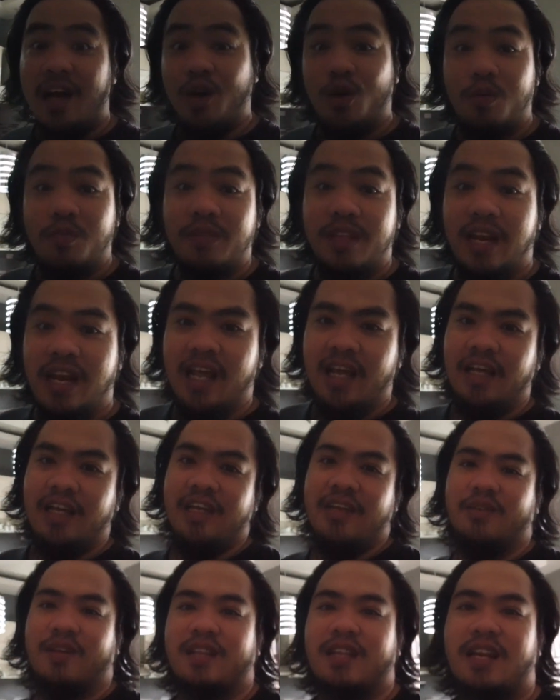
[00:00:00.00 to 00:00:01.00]
stock room na
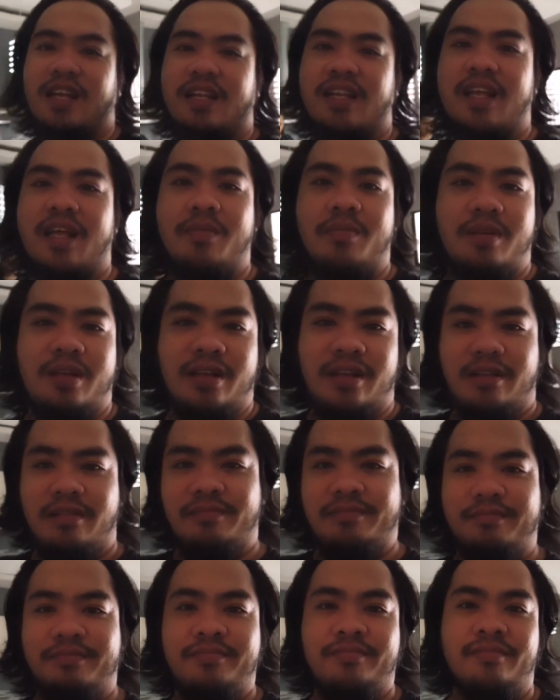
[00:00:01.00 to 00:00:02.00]
lang, ginawa na lang
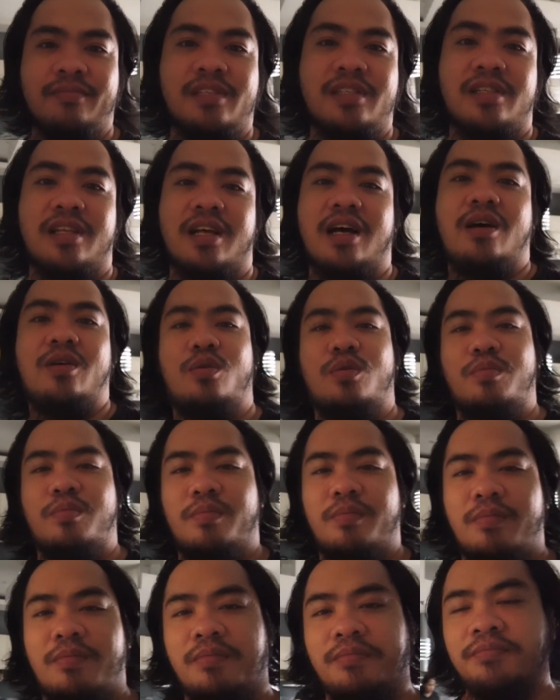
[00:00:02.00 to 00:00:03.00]
naming stock
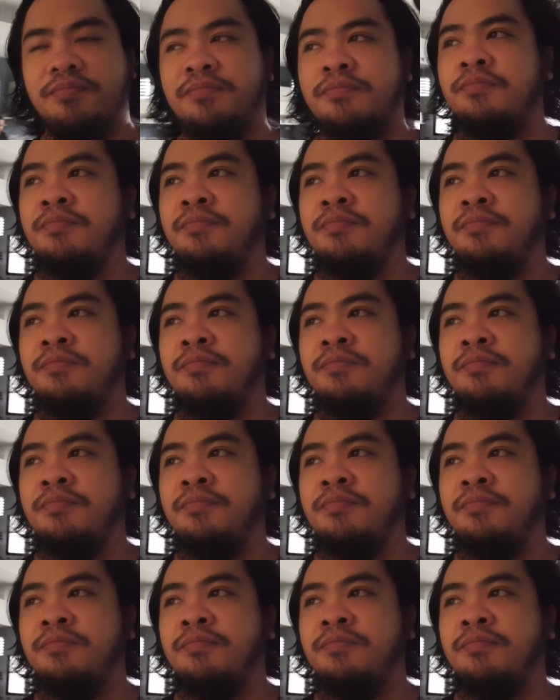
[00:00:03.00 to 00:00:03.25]
room.